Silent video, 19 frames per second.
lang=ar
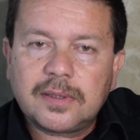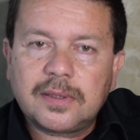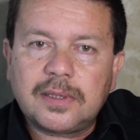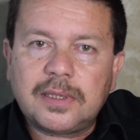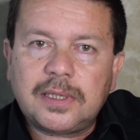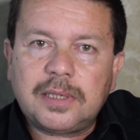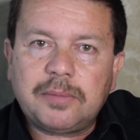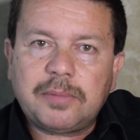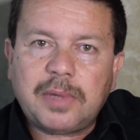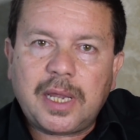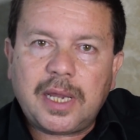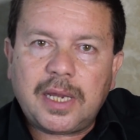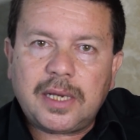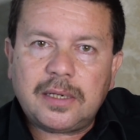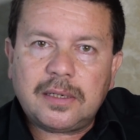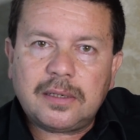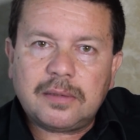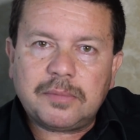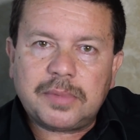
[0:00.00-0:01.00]

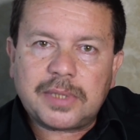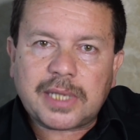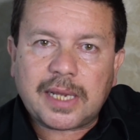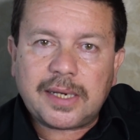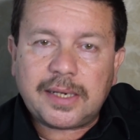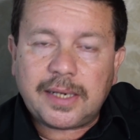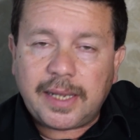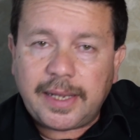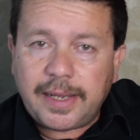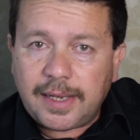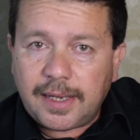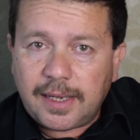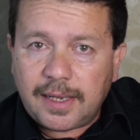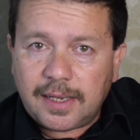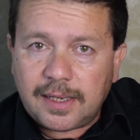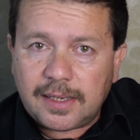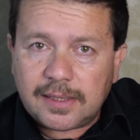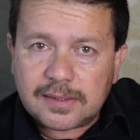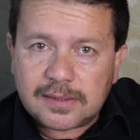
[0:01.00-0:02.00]
الإيمان بتاع
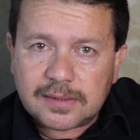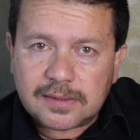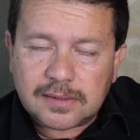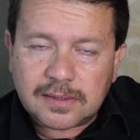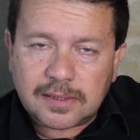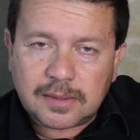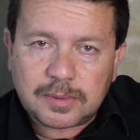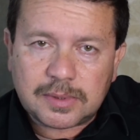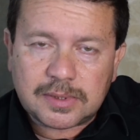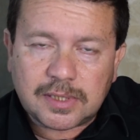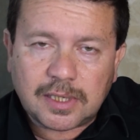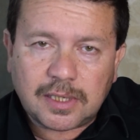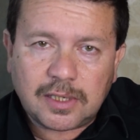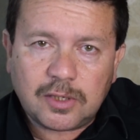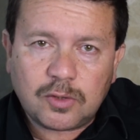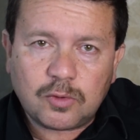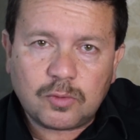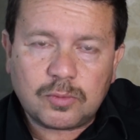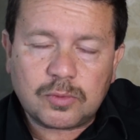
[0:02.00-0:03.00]
الناس اللي
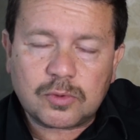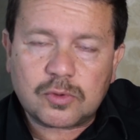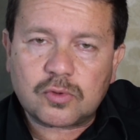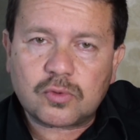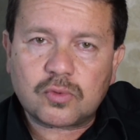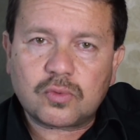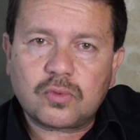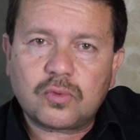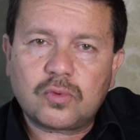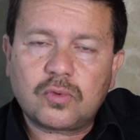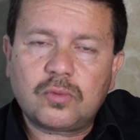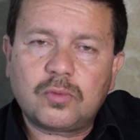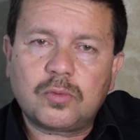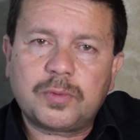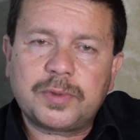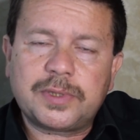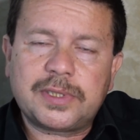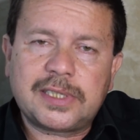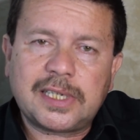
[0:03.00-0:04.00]
بتصلي وبتصوم
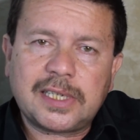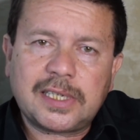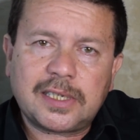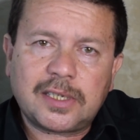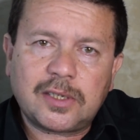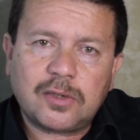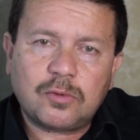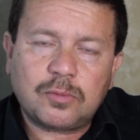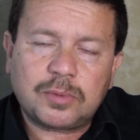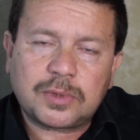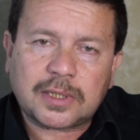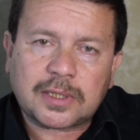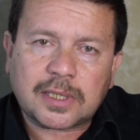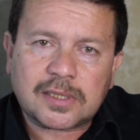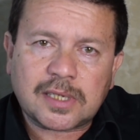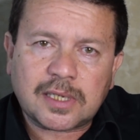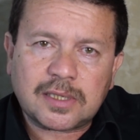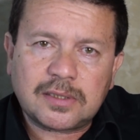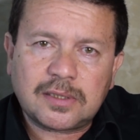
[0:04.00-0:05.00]
وبتزكي
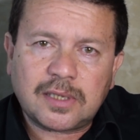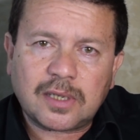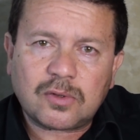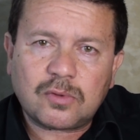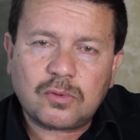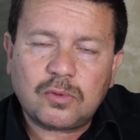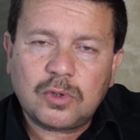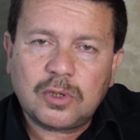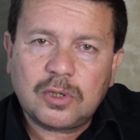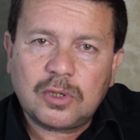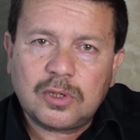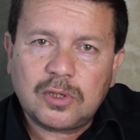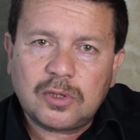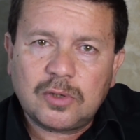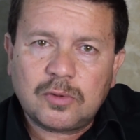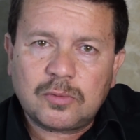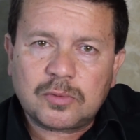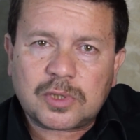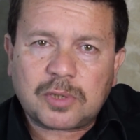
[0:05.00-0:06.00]
وبتتصدق
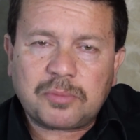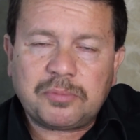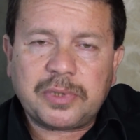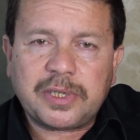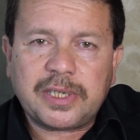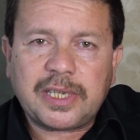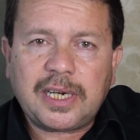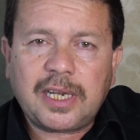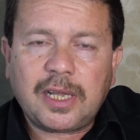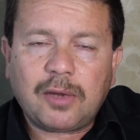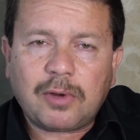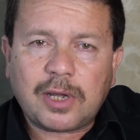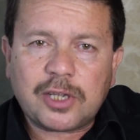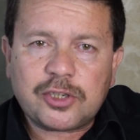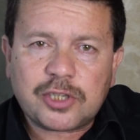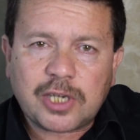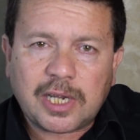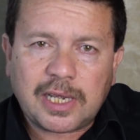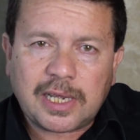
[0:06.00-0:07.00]
وتربي عيالها
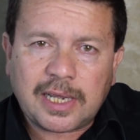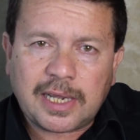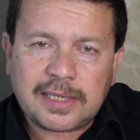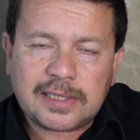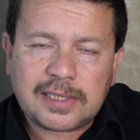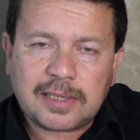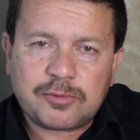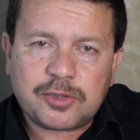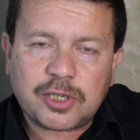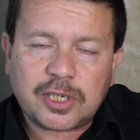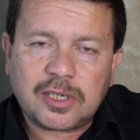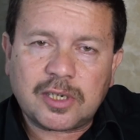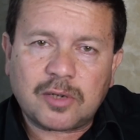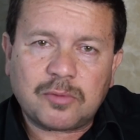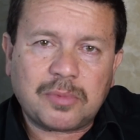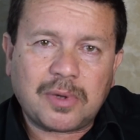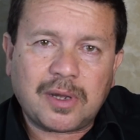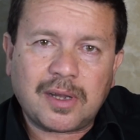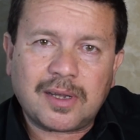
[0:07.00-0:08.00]
وعايشة حياتها بشكل أو
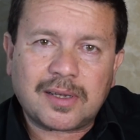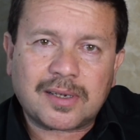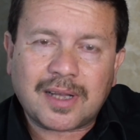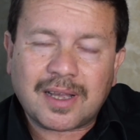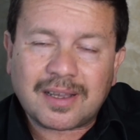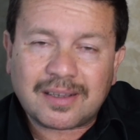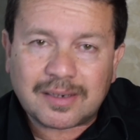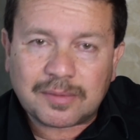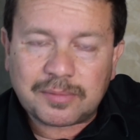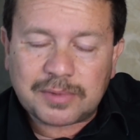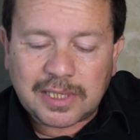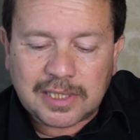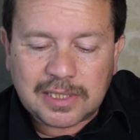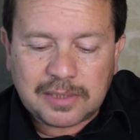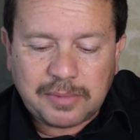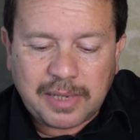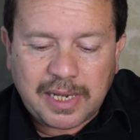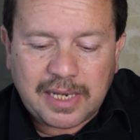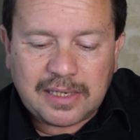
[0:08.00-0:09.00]
بآخر أقرب إلى
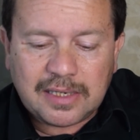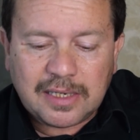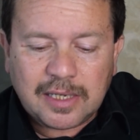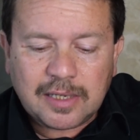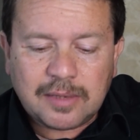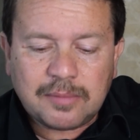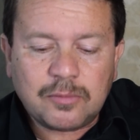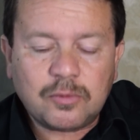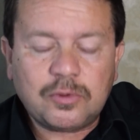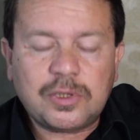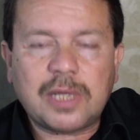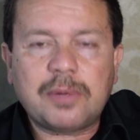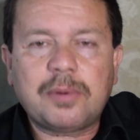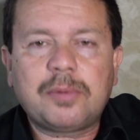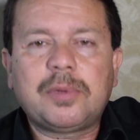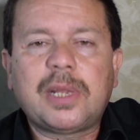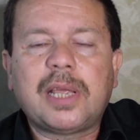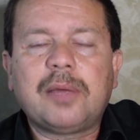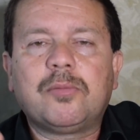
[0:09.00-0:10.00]
الإيمان يقول ده
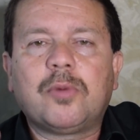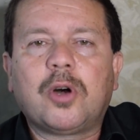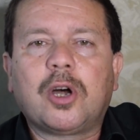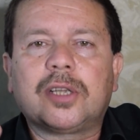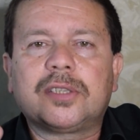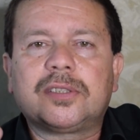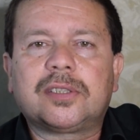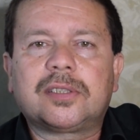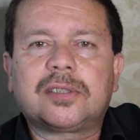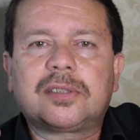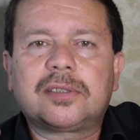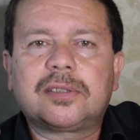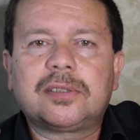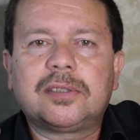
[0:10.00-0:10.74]
إيمان نعم مخدر